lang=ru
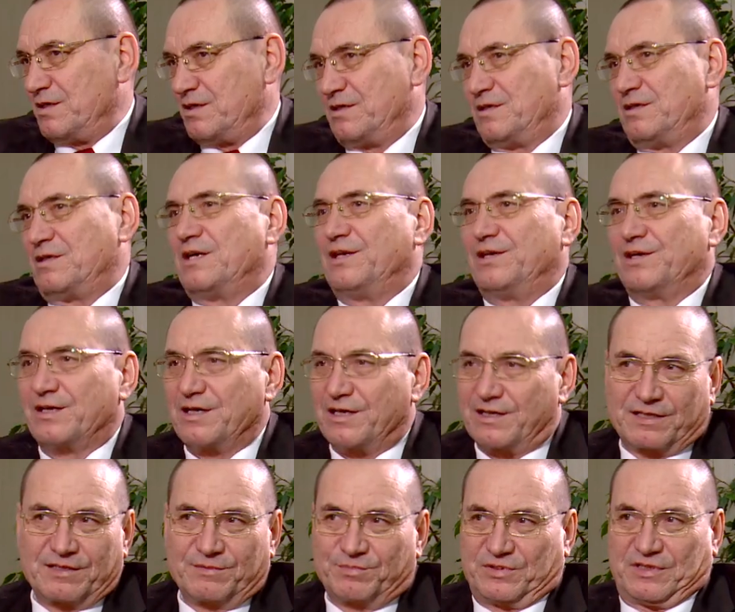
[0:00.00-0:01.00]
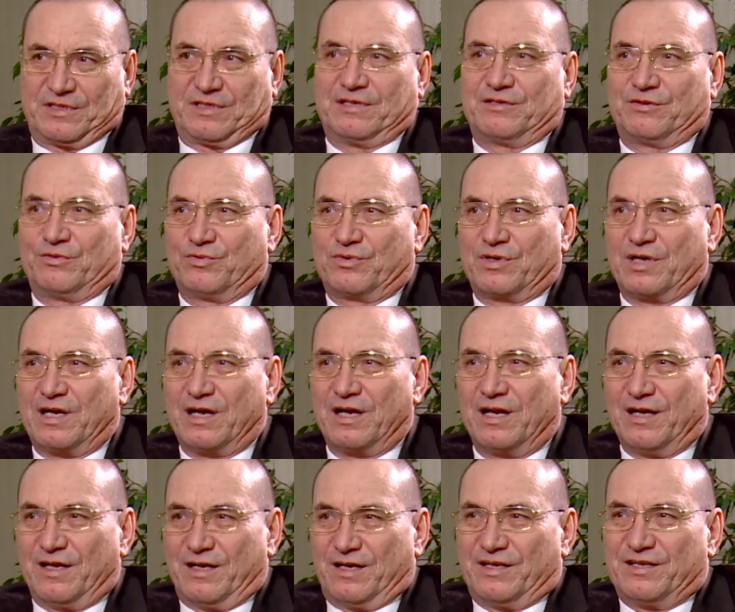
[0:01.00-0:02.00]
э, олигарха Плохотнюка.
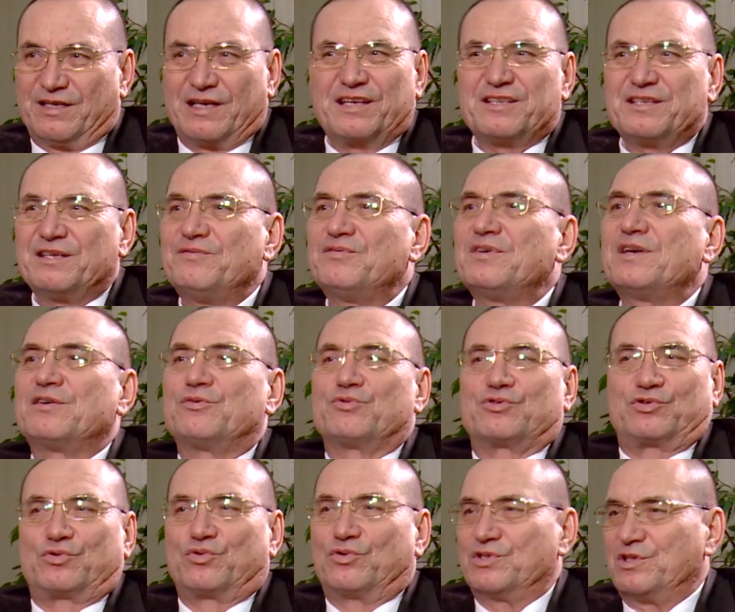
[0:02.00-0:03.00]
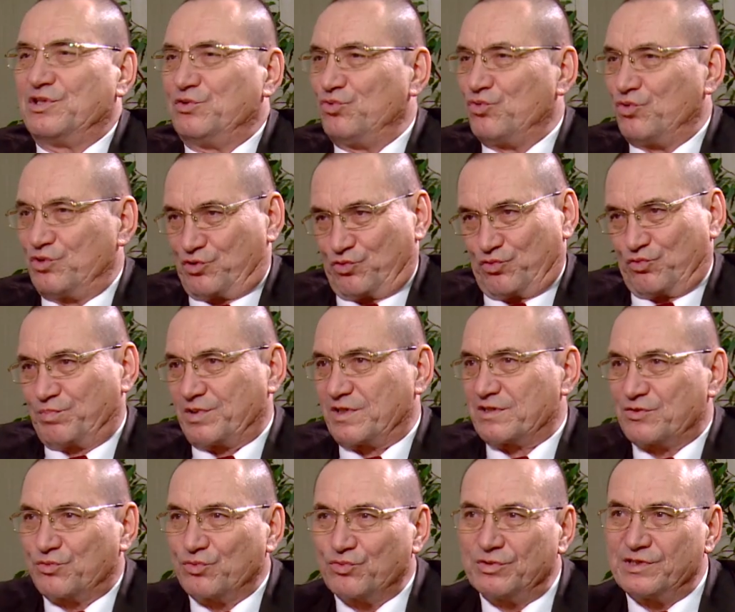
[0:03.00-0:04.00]
Я не верю, что они ночью
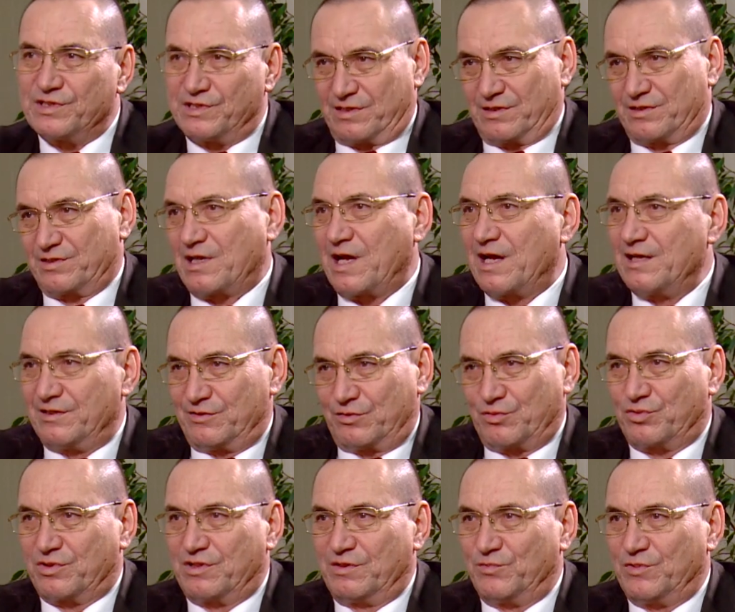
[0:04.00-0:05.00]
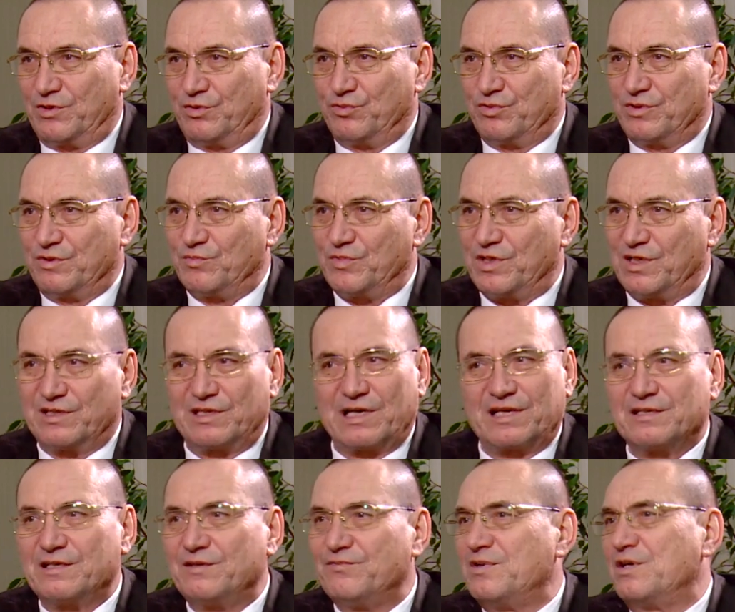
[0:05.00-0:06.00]
проснулись и стали другими людьми.
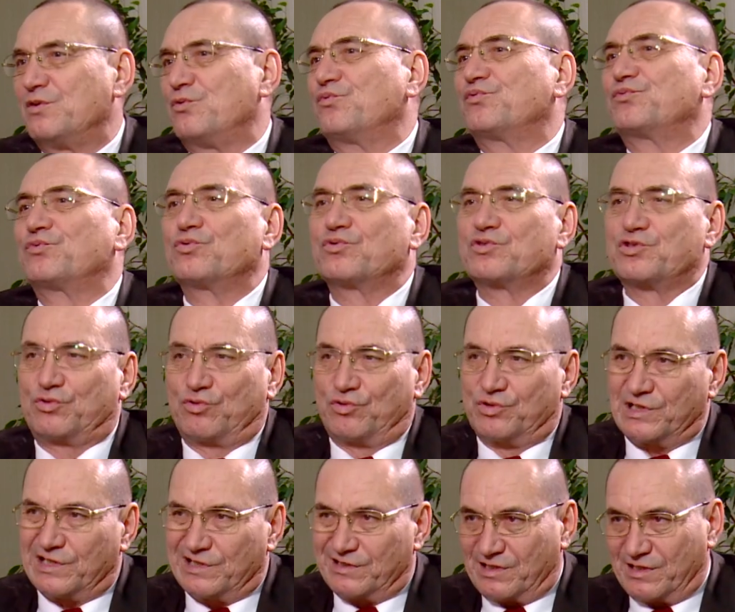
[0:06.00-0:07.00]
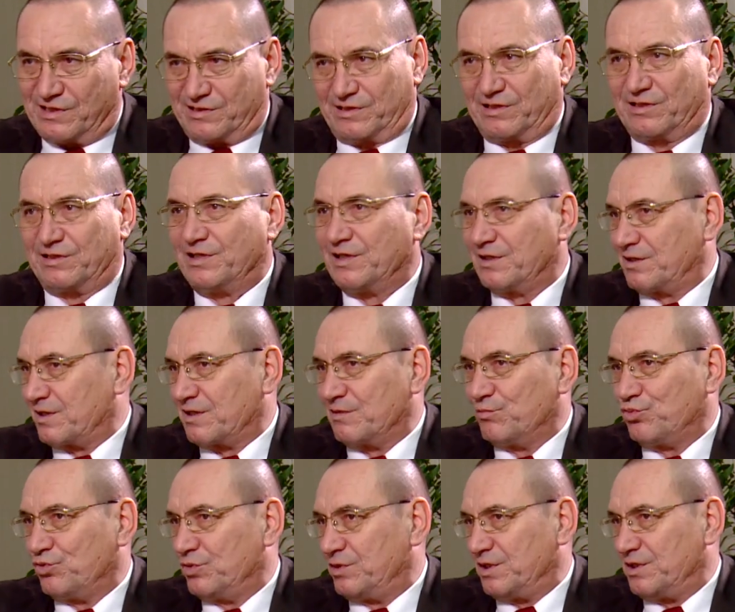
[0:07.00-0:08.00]
Я не верю в то, что они 10 лет
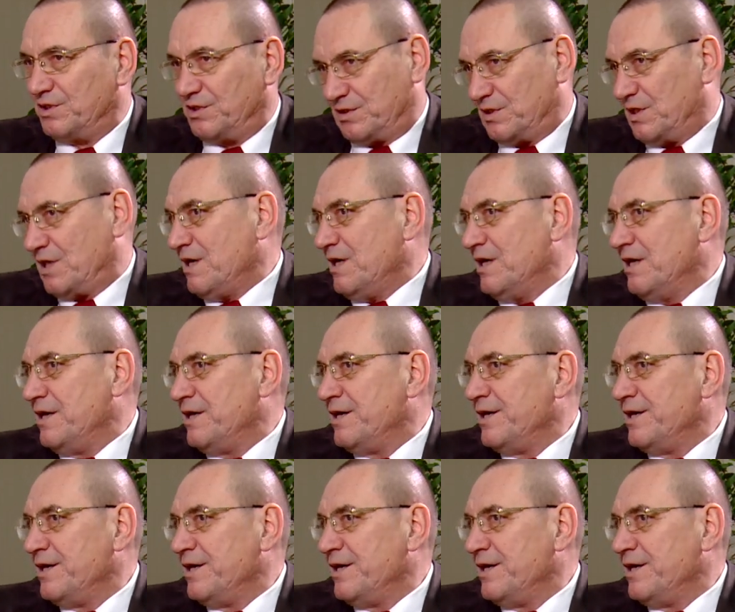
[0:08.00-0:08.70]
работали, да,